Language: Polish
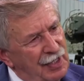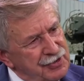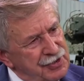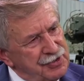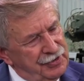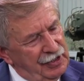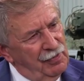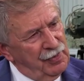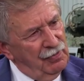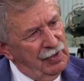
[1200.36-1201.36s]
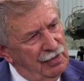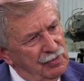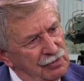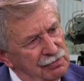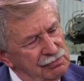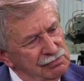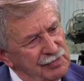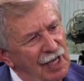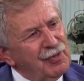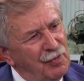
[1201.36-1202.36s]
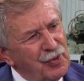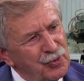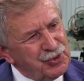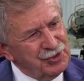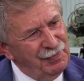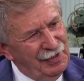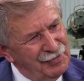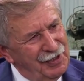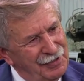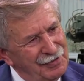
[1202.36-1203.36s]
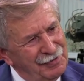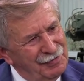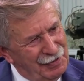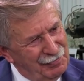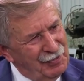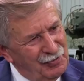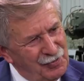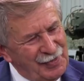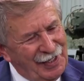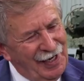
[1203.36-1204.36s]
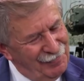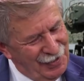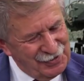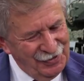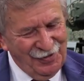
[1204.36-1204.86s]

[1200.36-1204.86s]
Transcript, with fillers: bardzo istotnego problemu Miałem go poruszyć, pan mnie ubiega, ale bardzo